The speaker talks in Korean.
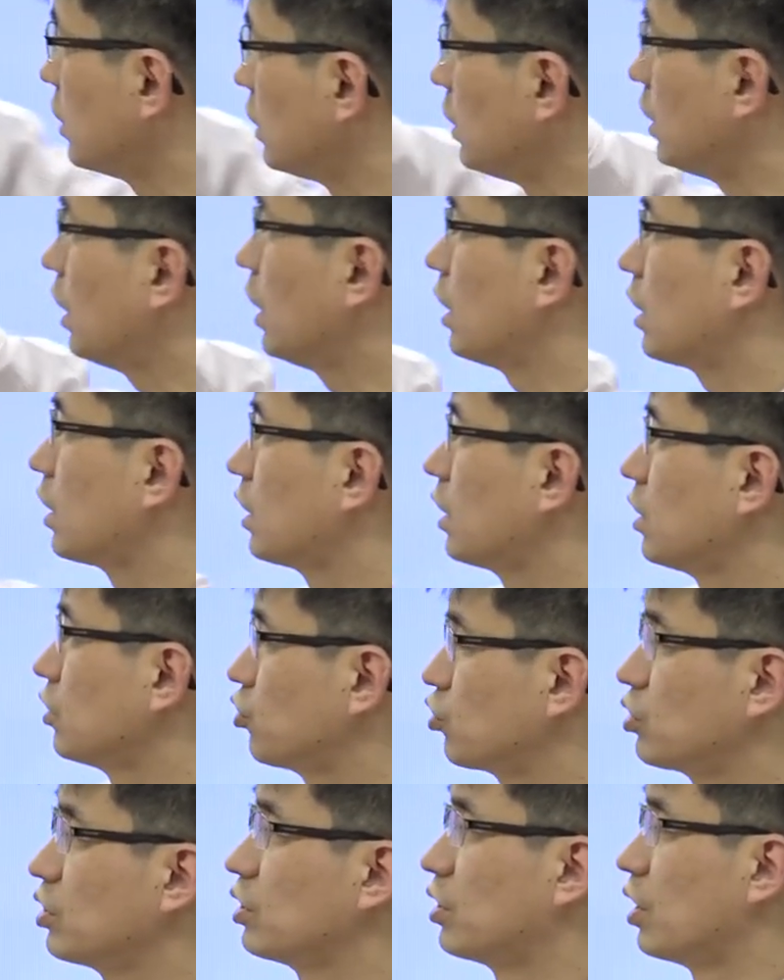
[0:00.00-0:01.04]
이해하기가
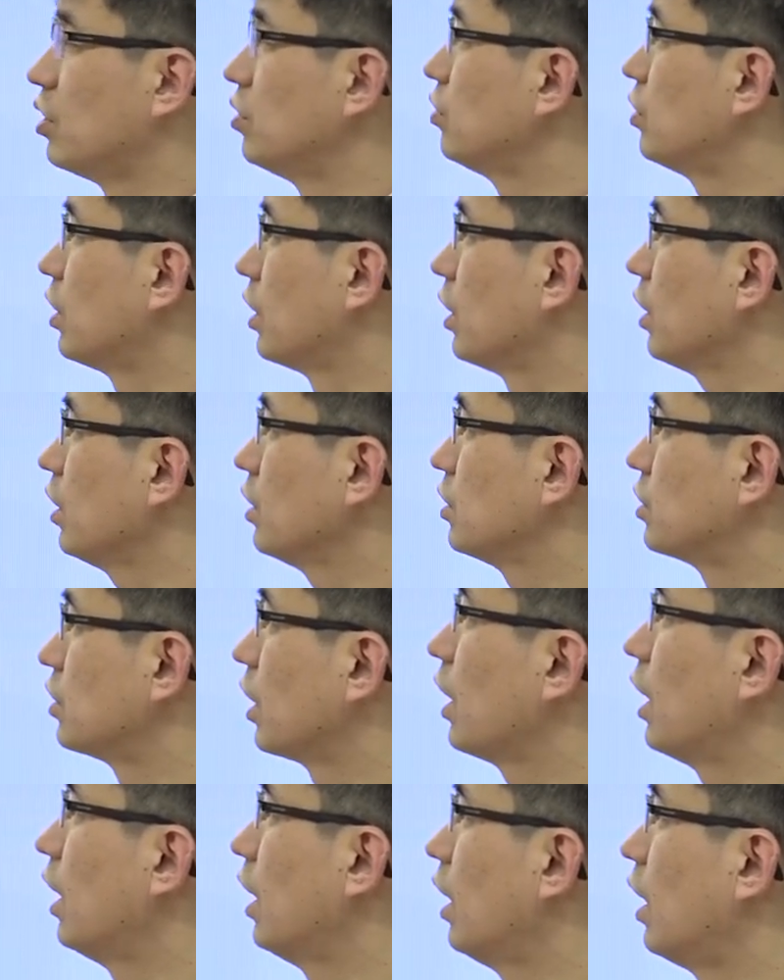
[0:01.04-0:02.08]
쉽게 되는데
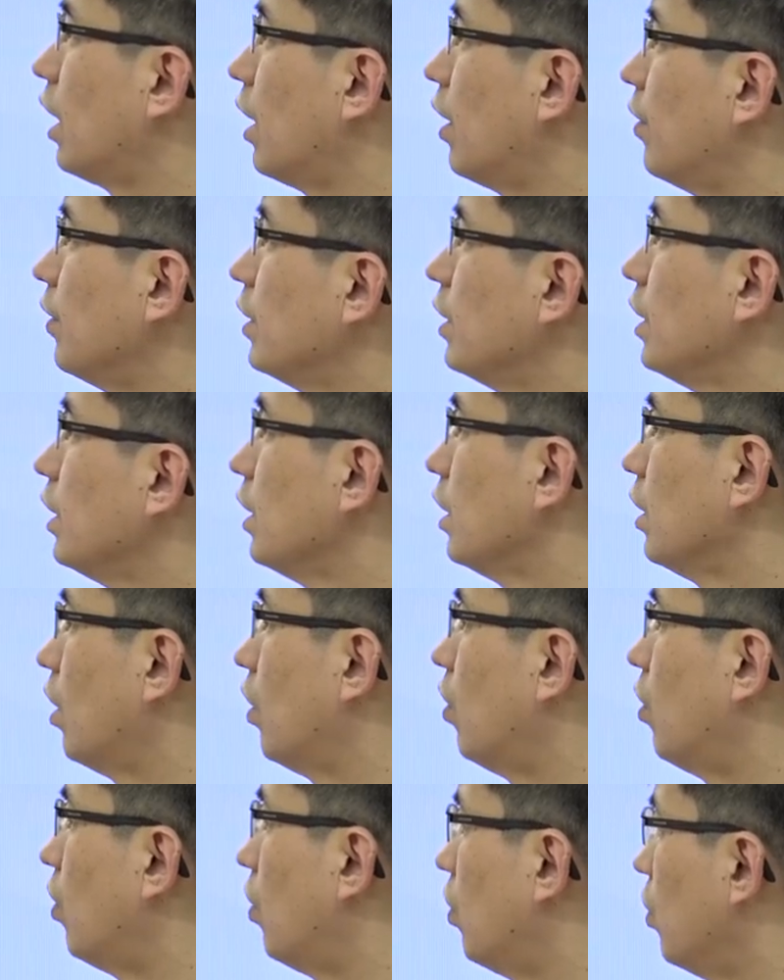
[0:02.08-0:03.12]
제가
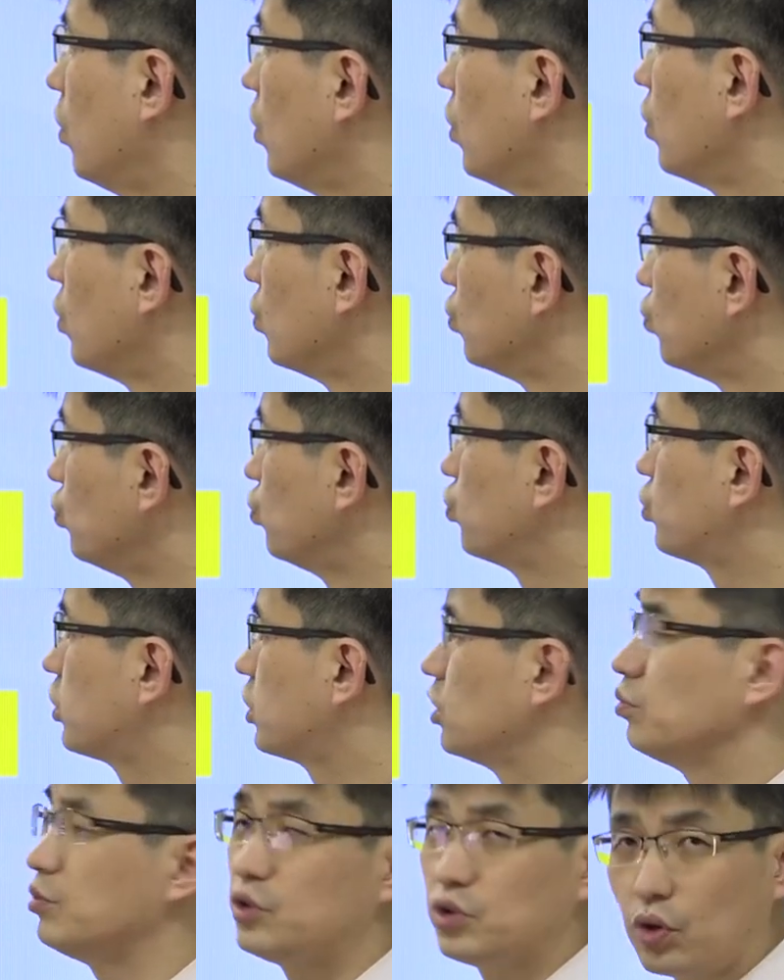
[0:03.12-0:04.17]
어
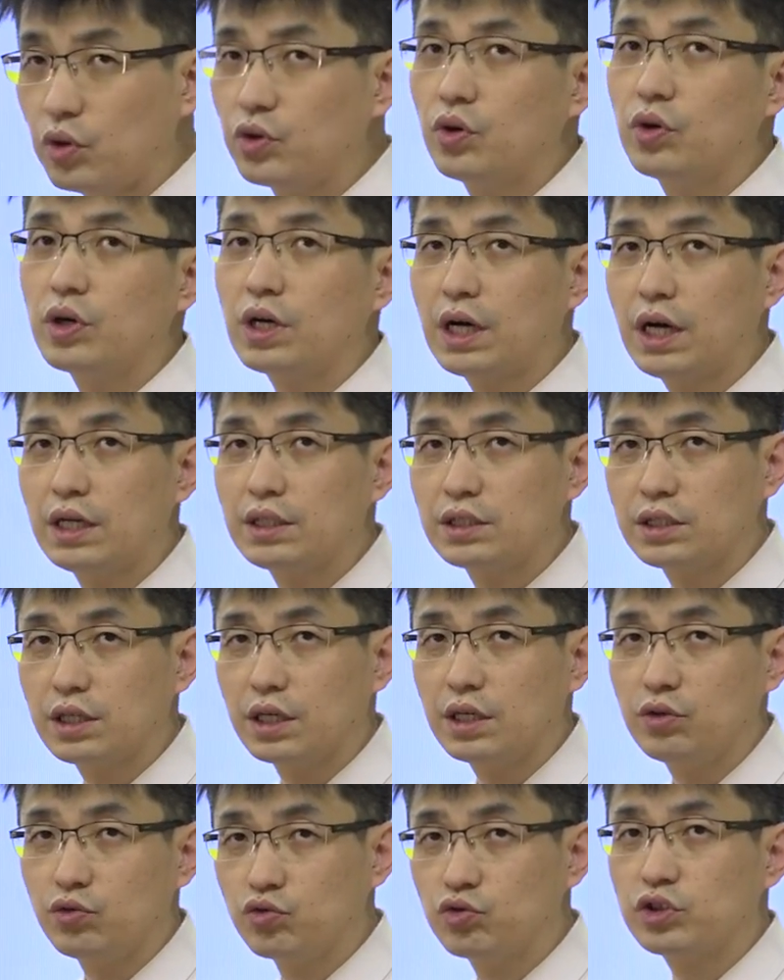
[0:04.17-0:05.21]

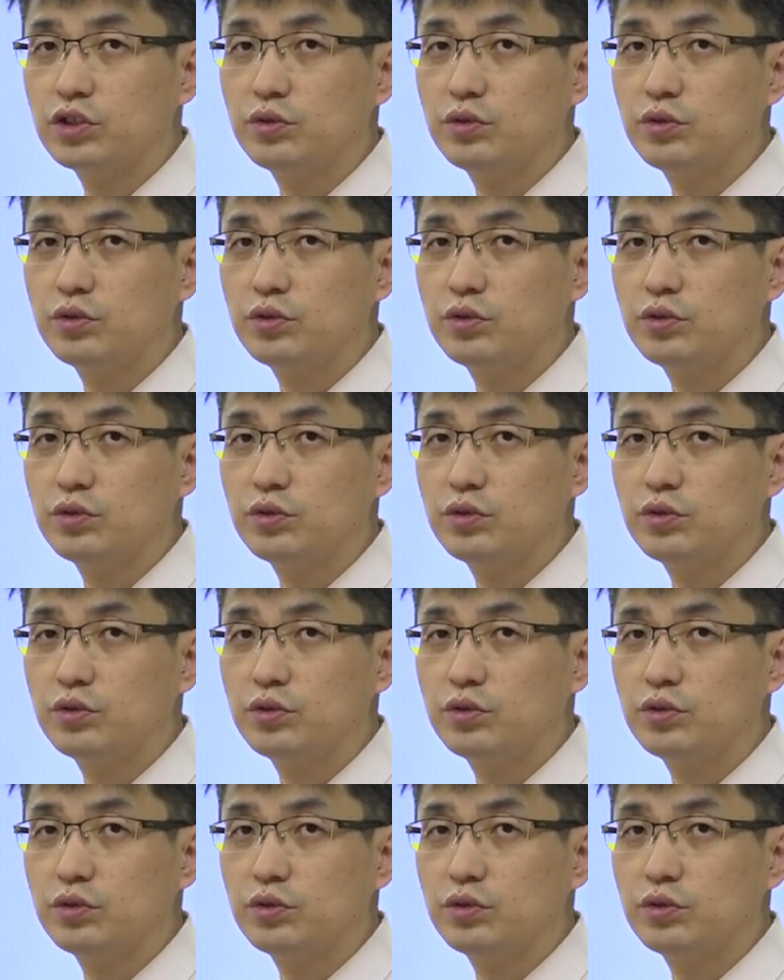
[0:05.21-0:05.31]
68가지의